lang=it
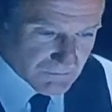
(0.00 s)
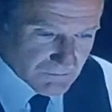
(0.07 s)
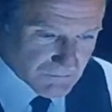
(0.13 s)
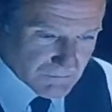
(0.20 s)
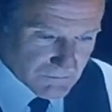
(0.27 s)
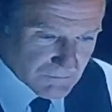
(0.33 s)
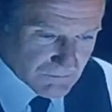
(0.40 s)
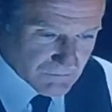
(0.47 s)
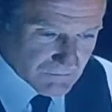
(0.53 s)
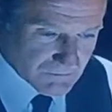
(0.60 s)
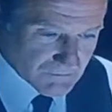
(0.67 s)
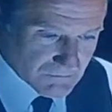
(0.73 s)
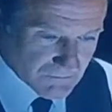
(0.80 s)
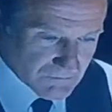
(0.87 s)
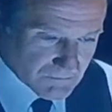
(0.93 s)
magari tra
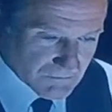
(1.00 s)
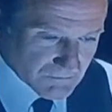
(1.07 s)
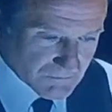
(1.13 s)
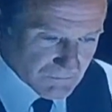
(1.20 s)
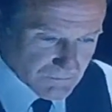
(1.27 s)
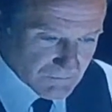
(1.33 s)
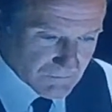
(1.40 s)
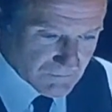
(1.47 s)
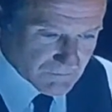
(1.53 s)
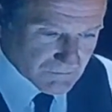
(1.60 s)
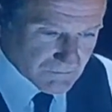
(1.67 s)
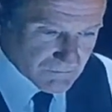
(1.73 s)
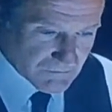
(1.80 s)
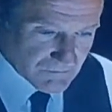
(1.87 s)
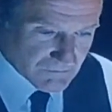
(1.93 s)

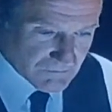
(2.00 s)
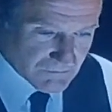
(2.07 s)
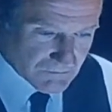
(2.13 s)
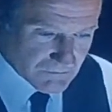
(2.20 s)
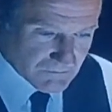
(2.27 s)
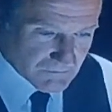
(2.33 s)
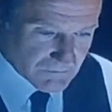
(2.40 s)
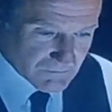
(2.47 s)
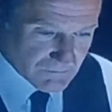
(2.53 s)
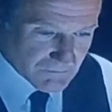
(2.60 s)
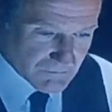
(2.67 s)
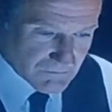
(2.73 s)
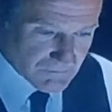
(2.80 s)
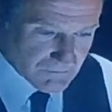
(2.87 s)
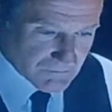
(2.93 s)
50-100 anni ci
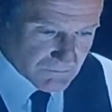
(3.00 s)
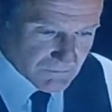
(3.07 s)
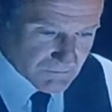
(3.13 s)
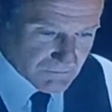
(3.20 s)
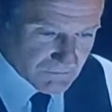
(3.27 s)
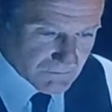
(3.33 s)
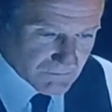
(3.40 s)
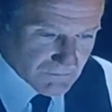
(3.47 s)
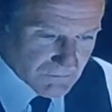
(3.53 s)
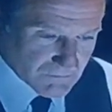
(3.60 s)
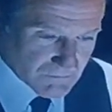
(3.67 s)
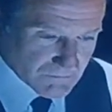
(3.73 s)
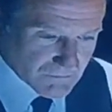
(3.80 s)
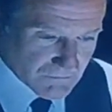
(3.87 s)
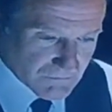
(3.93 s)
arriveremo a fare cose del
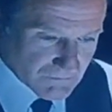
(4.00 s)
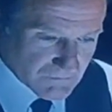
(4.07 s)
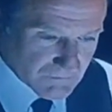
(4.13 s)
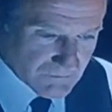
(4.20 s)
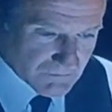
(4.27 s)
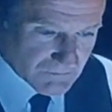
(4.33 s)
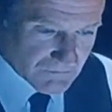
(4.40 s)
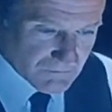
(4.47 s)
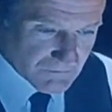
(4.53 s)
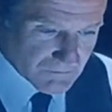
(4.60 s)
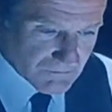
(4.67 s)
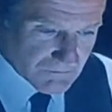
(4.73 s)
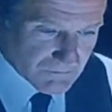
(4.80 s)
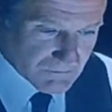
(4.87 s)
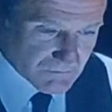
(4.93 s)
genere.
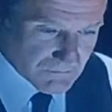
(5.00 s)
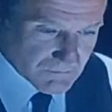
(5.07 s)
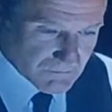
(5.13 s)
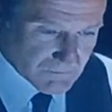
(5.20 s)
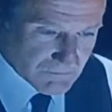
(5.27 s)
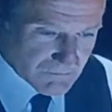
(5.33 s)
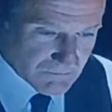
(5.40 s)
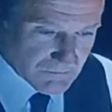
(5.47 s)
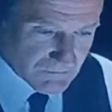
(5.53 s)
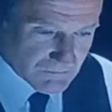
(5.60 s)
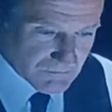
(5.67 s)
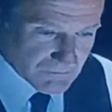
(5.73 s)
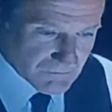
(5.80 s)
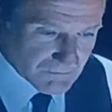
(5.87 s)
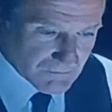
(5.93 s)
Fa
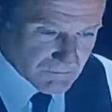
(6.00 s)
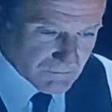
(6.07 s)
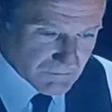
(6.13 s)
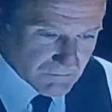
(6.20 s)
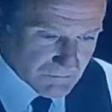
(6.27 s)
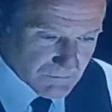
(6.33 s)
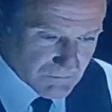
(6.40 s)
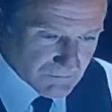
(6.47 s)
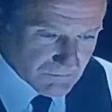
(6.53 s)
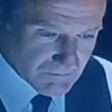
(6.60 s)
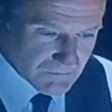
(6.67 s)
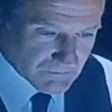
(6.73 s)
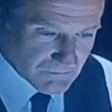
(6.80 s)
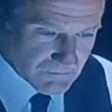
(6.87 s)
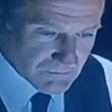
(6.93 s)
pensare un po' tipo
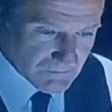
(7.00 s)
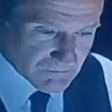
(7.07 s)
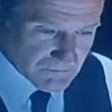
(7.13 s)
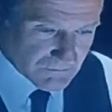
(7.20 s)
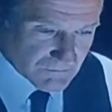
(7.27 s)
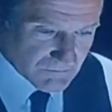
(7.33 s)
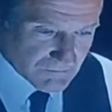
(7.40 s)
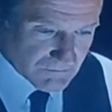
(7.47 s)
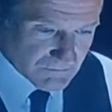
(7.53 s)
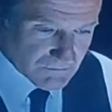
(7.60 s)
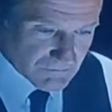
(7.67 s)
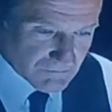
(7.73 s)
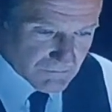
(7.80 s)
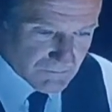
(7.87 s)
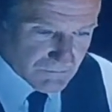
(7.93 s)
Gattaca.
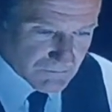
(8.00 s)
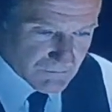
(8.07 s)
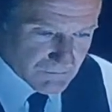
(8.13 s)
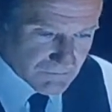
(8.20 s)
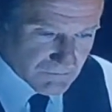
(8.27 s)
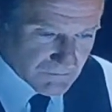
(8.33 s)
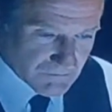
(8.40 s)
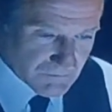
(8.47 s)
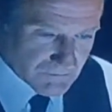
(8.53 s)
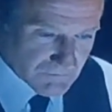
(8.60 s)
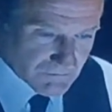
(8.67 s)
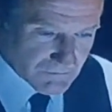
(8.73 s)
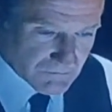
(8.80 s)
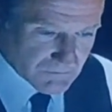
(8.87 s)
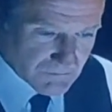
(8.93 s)
E
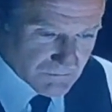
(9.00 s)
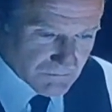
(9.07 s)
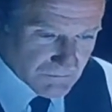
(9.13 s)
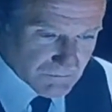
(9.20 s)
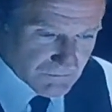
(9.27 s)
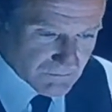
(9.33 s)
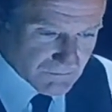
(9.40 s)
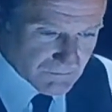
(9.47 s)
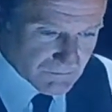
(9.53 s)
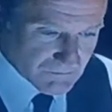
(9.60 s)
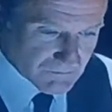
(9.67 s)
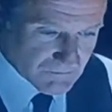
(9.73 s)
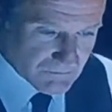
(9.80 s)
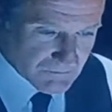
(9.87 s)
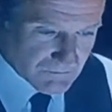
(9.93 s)
basta così, al
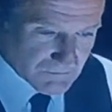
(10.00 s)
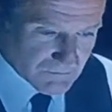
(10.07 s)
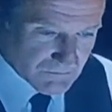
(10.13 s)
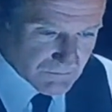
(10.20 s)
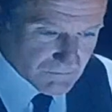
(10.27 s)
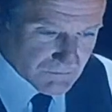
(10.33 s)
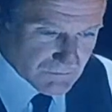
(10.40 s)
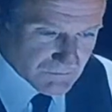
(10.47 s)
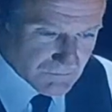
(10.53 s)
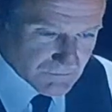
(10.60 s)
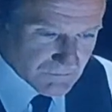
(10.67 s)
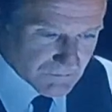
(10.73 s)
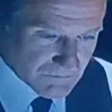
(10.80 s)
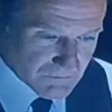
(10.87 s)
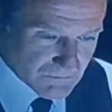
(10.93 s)
momento è su Prime in
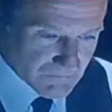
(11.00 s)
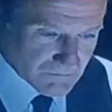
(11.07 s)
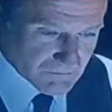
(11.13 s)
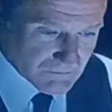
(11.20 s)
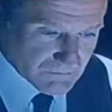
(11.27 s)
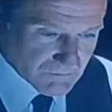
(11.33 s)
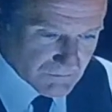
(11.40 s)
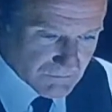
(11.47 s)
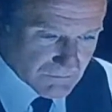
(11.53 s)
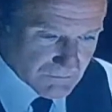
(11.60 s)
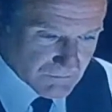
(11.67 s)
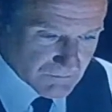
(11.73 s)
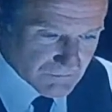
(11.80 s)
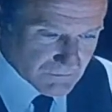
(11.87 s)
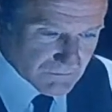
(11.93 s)
chiaro. Un saluto a
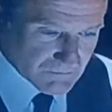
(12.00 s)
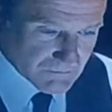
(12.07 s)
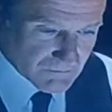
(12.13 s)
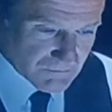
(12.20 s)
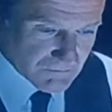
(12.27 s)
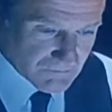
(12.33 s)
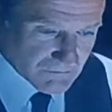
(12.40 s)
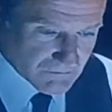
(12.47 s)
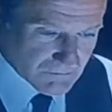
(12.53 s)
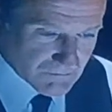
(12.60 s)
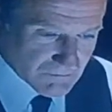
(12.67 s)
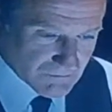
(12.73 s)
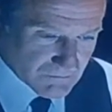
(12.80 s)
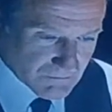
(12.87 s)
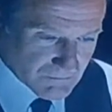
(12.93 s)
tutti, se volete
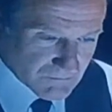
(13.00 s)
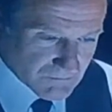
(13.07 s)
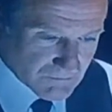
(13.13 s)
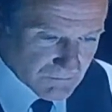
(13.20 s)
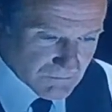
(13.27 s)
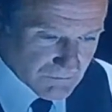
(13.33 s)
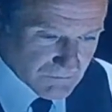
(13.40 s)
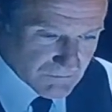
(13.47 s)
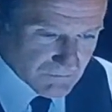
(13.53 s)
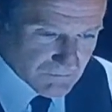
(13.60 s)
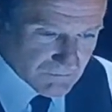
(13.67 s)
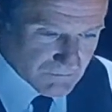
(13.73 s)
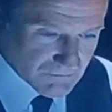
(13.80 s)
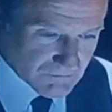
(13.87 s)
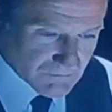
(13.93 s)
iscrivetevi al
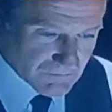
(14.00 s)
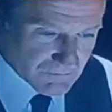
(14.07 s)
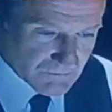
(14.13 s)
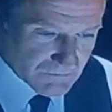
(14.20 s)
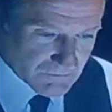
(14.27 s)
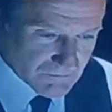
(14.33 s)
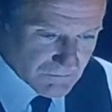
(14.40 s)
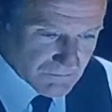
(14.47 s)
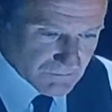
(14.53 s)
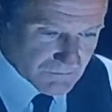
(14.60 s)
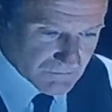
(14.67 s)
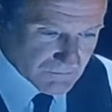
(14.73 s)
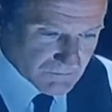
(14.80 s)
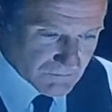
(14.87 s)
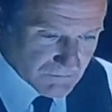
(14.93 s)
canale, se volete lasciate
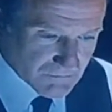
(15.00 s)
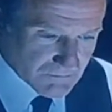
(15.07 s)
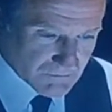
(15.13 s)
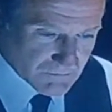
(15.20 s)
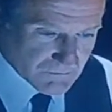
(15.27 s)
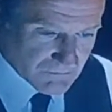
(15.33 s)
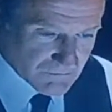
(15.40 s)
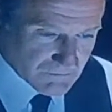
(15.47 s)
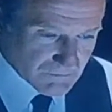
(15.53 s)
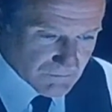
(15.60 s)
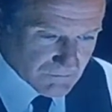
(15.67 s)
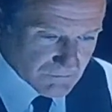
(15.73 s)
un like. Ciao ciao!